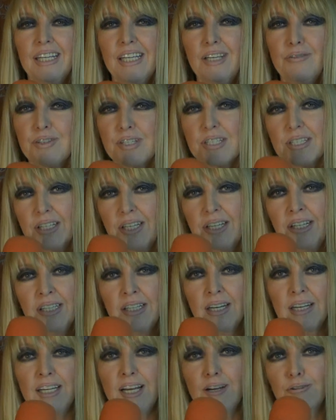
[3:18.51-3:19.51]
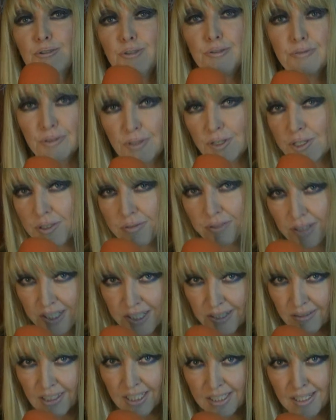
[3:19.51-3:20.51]
i wszystkich internautów, którzy
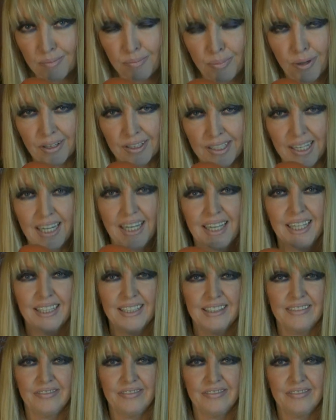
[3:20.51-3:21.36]
wchodzą na ten portal.